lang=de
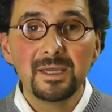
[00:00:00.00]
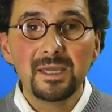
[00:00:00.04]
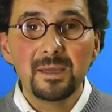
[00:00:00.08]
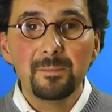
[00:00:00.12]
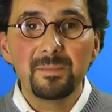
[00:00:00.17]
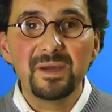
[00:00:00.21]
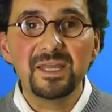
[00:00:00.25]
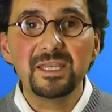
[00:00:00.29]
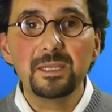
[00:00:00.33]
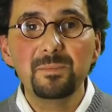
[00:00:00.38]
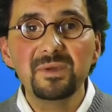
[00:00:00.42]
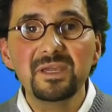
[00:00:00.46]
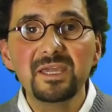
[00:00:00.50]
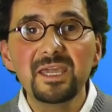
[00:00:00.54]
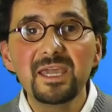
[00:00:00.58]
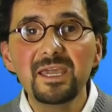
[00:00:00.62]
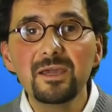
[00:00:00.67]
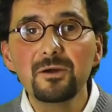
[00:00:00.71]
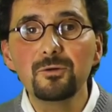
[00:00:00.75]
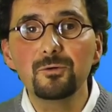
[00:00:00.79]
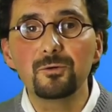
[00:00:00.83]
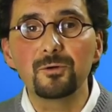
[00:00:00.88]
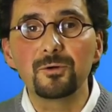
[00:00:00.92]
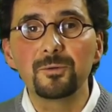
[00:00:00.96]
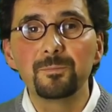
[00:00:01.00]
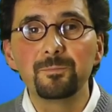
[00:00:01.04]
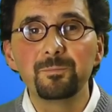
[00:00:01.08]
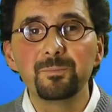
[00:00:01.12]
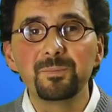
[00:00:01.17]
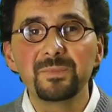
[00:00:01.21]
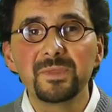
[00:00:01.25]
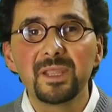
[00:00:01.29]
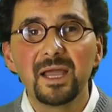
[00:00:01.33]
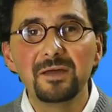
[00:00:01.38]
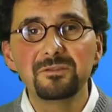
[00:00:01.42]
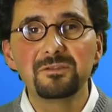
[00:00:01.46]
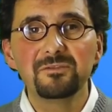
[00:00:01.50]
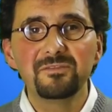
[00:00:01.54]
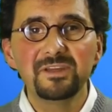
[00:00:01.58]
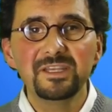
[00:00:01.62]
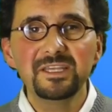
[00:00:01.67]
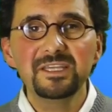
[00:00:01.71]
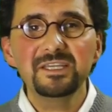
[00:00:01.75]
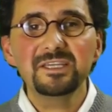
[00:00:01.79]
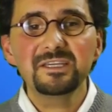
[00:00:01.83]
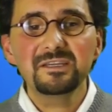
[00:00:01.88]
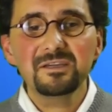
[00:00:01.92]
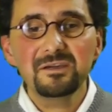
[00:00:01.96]
Bei der Bekehrung, also wenn
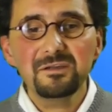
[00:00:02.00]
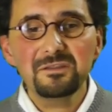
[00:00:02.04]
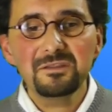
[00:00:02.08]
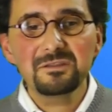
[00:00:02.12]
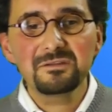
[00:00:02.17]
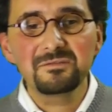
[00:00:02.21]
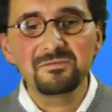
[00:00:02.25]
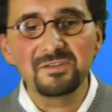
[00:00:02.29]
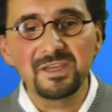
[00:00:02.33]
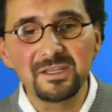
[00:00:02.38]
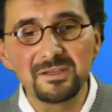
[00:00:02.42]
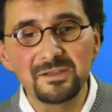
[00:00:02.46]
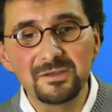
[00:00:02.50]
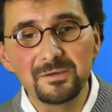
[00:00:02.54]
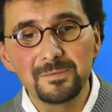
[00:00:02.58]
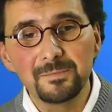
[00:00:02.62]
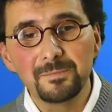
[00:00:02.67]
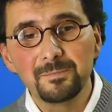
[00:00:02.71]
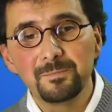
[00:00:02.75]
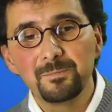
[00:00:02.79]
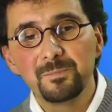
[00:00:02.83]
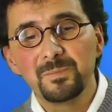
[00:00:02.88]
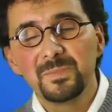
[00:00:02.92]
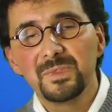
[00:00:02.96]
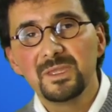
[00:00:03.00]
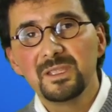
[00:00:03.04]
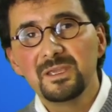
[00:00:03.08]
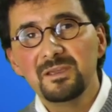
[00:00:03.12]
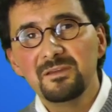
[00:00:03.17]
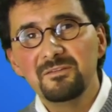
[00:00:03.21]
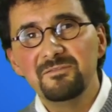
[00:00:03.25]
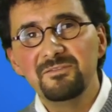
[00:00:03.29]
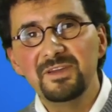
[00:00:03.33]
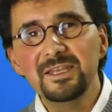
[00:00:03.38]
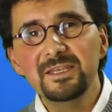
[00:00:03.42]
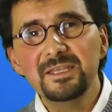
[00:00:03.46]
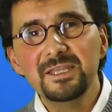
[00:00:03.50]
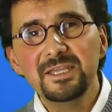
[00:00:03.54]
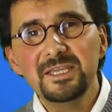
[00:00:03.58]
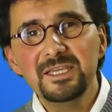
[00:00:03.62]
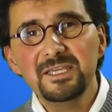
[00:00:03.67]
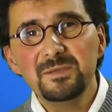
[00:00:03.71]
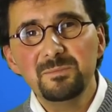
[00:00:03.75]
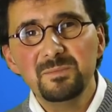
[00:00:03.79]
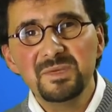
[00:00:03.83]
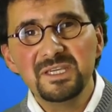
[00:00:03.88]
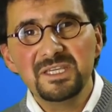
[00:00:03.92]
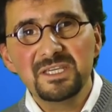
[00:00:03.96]
ich Christ werde, wende
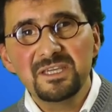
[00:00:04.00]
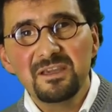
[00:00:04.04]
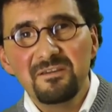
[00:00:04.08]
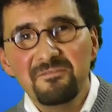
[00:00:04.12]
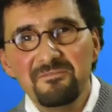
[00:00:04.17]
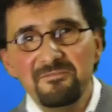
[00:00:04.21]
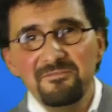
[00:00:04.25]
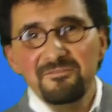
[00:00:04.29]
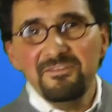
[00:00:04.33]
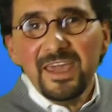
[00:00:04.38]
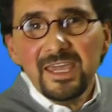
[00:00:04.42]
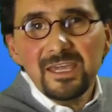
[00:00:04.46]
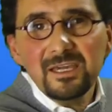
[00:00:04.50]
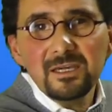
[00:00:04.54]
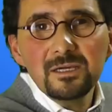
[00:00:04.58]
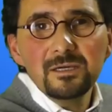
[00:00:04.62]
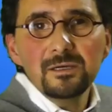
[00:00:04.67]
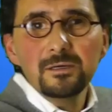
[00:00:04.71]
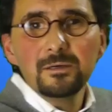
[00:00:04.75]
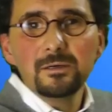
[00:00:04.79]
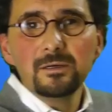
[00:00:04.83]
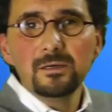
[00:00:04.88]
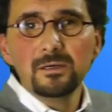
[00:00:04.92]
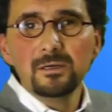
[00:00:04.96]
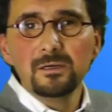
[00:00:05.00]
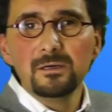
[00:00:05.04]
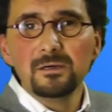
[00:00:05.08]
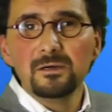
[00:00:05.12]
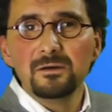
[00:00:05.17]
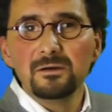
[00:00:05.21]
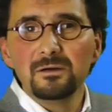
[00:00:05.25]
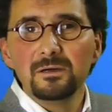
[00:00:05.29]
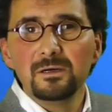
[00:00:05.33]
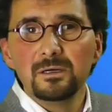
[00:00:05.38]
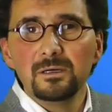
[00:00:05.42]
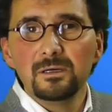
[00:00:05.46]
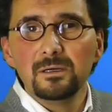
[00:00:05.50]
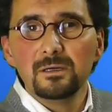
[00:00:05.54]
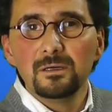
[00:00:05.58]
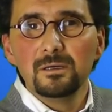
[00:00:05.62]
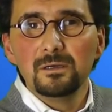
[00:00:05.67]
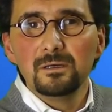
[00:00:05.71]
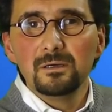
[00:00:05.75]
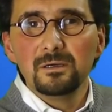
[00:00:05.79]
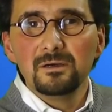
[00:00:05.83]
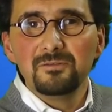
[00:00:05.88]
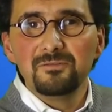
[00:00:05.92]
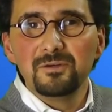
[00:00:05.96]
ich mich weg
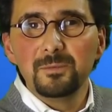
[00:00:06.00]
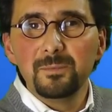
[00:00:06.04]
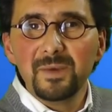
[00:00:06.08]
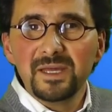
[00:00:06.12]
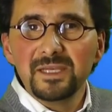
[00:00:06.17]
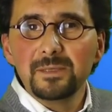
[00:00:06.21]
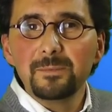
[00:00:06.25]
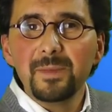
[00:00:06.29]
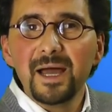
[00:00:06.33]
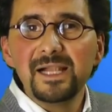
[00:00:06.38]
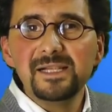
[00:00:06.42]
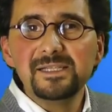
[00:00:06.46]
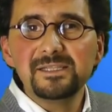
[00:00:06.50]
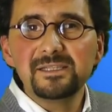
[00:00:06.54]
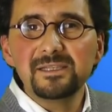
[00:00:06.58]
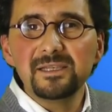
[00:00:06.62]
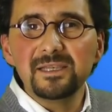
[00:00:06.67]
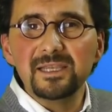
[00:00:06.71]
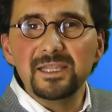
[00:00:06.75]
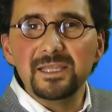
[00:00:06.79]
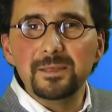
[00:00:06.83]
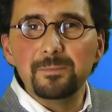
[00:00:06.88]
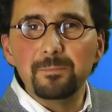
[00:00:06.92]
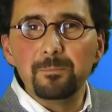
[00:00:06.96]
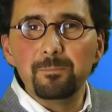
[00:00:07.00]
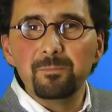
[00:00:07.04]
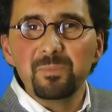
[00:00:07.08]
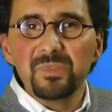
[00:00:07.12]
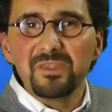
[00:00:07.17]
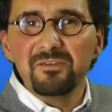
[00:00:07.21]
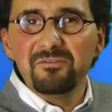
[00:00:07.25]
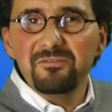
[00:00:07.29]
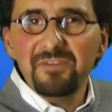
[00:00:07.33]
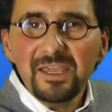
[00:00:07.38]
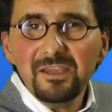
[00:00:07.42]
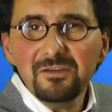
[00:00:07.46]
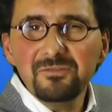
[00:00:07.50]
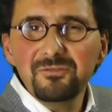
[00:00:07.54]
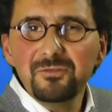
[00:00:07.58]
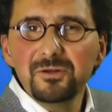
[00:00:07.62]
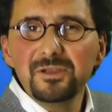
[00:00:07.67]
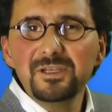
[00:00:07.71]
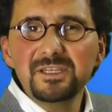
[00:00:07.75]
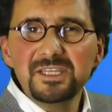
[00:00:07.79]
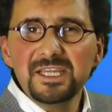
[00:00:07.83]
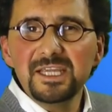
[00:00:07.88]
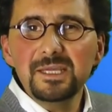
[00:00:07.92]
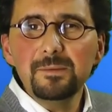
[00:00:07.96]
von meinem alten Leben, weg
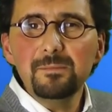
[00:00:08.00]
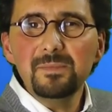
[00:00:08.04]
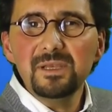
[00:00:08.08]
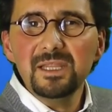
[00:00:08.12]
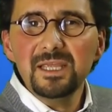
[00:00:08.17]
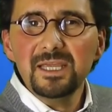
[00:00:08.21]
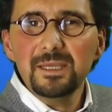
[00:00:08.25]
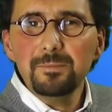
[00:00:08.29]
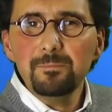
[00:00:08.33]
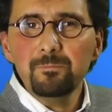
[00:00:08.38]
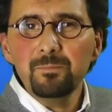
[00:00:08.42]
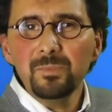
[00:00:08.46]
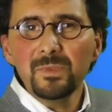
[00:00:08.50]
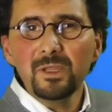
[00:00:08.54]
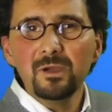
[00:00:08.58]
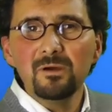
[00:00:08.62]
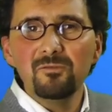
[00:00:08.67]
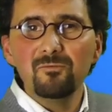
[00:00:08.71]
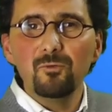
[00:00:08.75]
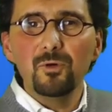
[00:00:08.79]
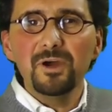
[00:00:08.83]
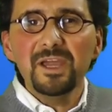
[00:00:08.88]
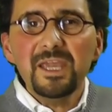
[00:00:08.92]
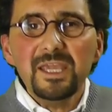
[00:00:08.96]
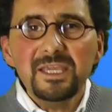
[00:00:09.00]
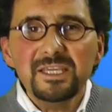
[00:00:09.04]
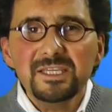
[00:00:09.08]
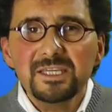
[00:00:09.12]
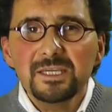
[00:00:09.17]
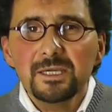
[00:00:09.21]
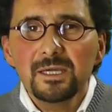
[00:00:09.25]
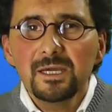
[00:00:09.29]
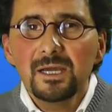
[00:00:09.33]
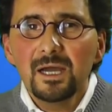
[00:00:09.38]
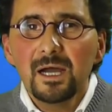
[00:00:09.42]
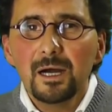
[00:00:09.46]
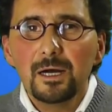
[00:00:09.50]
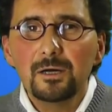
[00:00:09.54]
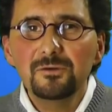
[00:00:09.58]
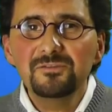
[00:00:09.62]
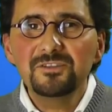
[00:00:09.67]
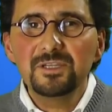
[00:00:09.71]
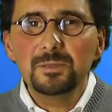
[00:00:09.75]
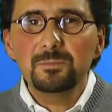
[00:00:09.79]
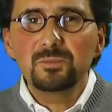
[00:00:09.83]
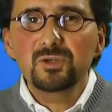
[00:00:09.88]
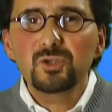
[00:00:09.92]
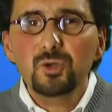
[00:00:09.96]
von dem Leben, wo ich auf
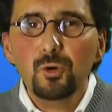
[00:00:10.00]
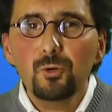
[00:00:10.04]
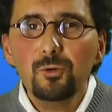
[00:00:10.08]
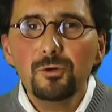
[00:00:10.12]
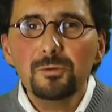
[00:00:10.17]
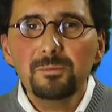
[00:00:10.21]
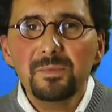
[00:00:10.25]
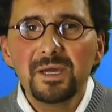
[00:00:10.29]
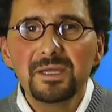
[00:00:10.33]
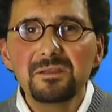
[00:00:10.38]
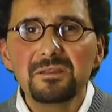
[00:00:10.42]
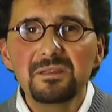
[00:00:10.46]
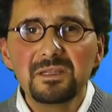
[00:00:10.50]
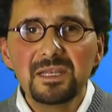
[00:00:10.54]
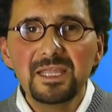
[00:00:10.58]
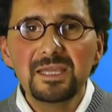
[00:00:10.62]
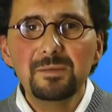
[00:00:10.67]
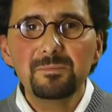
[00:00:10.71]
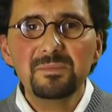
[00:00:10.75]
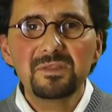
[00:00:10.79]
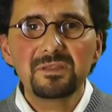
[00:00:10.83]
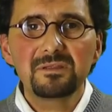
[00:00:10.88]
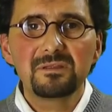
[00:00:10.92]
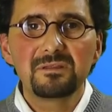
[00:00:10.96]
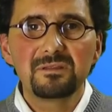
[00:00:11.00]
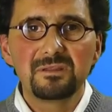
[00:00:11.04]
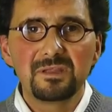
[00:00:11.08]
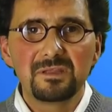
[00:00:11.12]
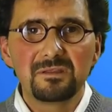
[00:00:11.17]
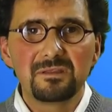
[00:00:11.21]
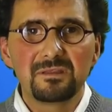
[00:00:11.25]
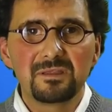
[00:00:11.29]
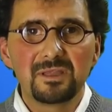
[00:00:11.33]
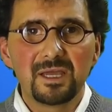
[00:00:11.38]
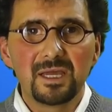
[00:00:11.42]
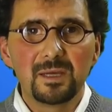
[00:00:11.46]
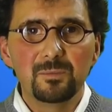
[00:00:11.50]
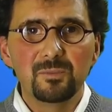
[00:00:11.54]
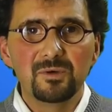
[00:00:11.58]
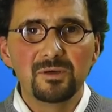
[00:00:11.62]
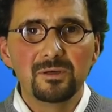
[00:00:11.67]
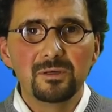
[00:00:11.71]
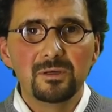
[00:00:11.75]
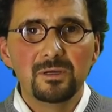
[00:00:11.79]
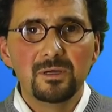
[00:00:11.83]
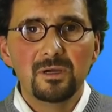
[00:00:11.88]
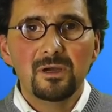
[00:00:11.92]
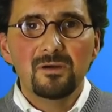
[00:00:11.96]
dem Thron meines Lebens gesessen habe,
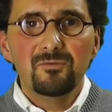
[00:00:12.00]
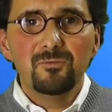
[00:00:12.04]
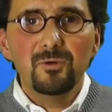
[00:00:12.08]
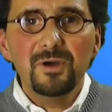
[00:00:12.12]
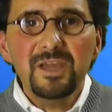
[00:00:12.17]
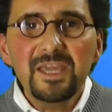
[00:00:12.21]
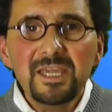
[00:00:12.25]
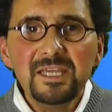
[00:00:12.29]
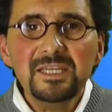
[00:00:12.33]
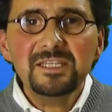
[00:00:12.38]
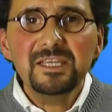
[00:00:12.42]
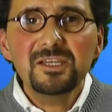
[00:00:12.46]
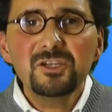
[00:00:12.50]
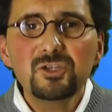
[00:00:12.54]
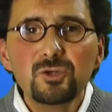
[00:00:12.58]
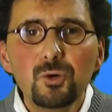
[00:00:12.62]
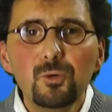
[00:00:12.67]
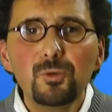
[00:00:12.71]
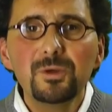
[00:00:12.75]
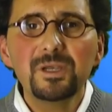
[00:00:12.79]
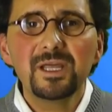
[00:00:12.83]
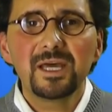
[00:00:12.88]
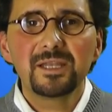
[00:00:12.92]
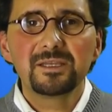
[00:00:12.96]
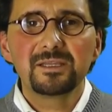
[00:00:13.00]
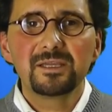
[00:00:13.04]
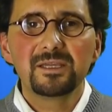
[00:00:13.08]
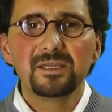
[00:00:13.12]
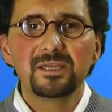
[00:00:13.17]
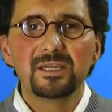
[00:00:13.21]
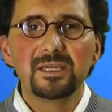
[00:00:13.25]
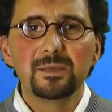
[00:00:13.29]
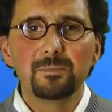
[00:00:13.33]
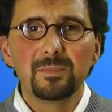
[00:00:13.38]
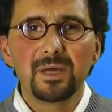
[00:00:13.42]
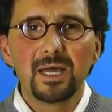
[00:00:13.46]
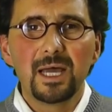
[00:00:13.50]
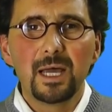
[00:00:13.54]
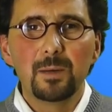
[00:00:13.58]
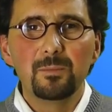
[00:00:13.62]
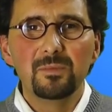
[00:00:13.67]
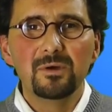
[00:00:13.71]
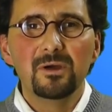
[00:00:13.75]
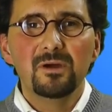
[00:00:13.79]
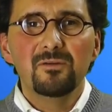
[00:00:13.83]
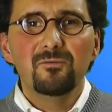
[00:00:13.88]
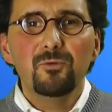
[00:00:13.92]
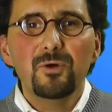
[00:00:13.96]
wo ich den Ton angegeben habe,
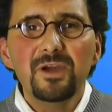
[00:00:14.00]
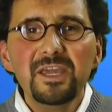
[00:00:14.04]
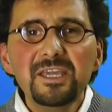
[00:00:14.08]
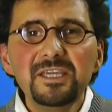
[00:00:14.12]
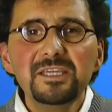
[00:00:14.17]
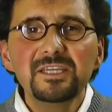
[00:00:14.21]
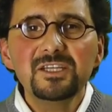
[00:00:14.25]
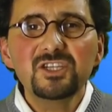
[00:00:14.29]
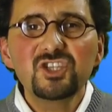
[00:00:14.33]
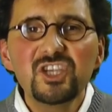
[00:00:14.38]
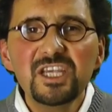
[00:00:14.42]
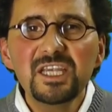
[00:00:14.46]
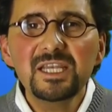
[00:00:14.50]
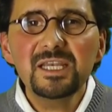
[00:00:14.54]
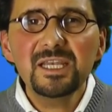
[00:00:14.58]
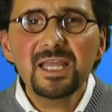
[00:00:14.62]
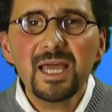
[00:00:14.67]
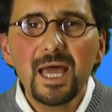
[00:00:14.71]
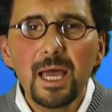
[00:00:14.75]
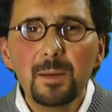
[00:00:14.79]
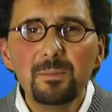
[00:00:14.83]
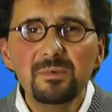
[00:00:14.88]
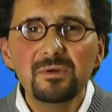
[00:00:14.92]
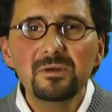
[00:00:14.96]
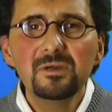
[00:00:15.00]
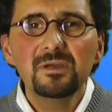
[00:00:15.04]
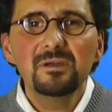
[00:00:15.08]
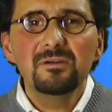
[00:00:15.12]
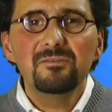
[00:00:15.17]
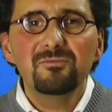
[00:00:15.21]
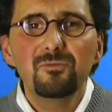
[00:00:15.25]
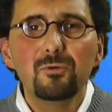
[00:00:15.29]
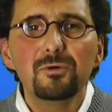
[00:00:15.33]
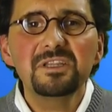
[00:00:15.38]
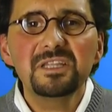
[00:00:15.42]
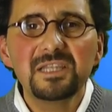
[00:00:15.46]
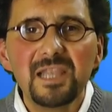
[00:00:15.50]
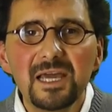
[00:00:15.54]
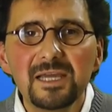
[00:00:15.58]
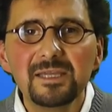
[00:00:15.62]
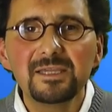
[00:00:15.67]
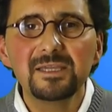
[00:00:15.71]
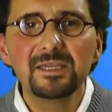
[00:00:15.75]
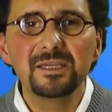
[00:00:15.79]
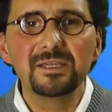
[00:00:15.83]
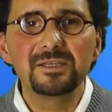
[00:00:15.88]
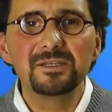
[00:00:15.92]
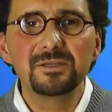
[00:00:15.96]
wo ich entschieden habe, wo es lang
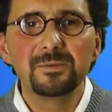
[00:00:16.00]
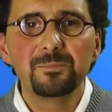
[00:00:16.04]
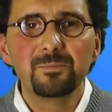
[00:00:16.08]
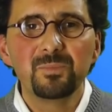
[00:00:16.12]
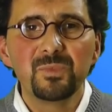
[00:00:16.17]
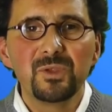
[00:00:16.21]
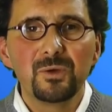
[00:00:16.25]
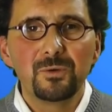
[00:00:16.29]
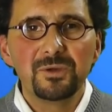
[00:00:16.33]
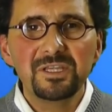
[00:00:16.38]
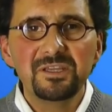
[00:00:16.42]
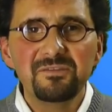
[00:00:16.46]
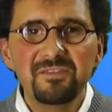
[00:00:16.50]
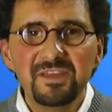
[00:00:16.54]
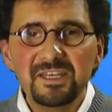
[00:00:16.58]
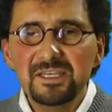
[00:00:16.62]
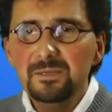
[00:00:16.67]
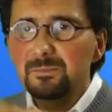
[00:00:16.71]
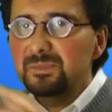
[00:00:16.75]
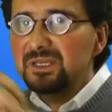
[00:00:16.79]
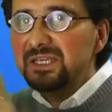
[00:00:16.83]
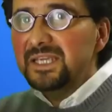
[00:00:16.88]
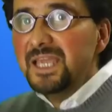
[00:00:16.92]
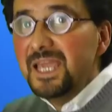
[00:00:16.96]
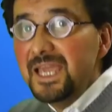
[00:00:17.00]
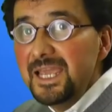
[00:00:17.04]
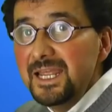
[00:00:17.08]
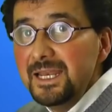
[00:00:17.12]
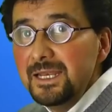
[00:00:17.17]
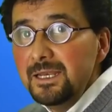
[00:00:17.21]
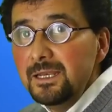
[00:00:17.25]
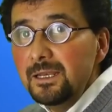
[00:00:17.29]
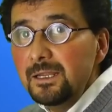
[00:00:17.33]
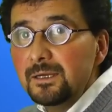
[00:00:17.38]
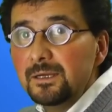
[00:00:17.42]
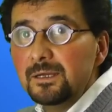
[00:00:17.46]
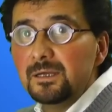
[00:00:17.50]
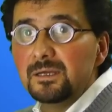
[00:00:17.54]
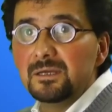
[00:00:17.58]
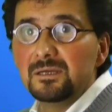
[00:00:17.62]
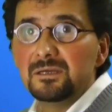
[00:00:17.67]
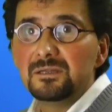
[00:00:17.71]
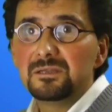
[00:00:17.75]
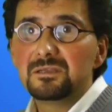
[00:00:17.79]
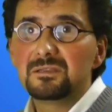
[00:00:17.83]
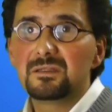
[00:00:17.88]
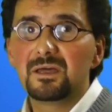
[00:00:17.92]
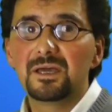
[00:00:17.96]
geht. Und ich wende mich hin
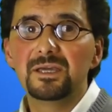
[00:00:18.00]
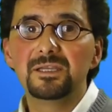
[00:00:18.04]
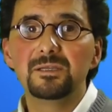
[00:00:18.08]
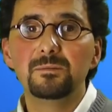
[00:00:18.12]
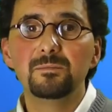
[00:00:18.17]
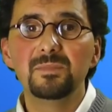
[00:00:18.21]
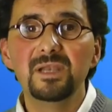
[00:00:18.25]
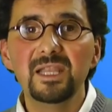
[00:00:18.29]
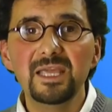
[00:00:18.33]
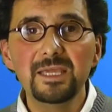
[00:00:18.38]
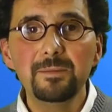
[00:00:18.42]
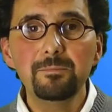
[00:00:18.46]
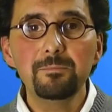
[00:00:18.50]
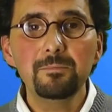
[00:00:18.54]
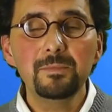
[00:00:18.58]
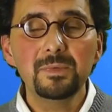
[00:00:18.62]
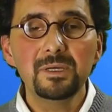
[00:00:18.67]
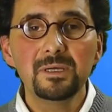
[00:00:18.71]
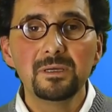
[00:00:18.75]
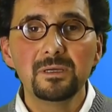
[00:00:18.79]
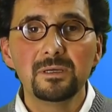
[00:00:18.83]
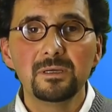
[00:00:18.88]
zu einem Leben,